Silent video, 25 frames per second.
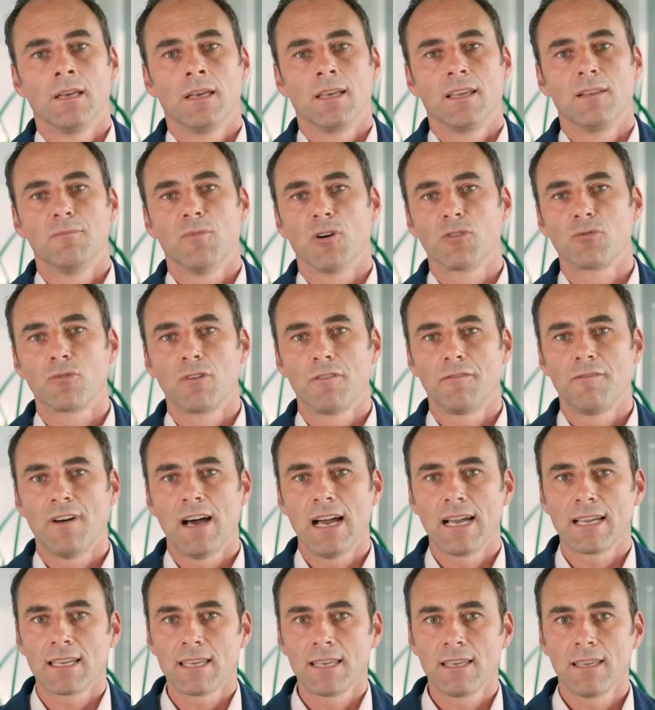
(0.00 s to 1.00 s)
Il modulo
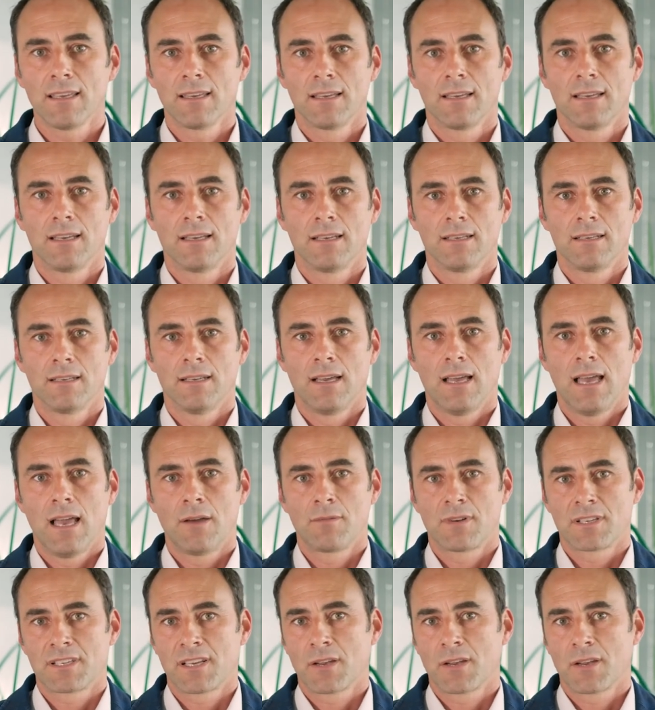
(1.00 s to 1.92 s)
fanghi è una